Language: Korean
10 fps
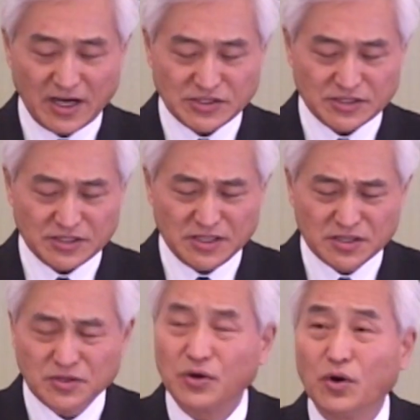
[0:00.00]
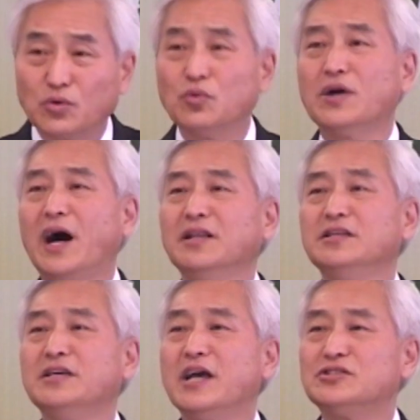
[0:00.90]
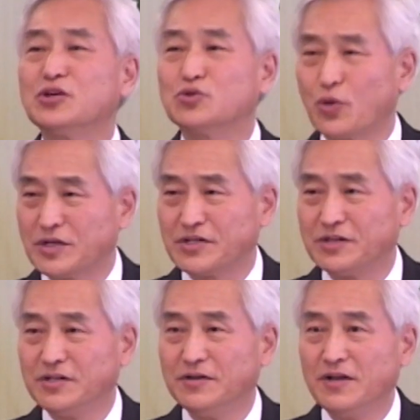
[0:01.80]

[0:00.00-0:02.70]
행하시는 이 거룩한 예식 속에서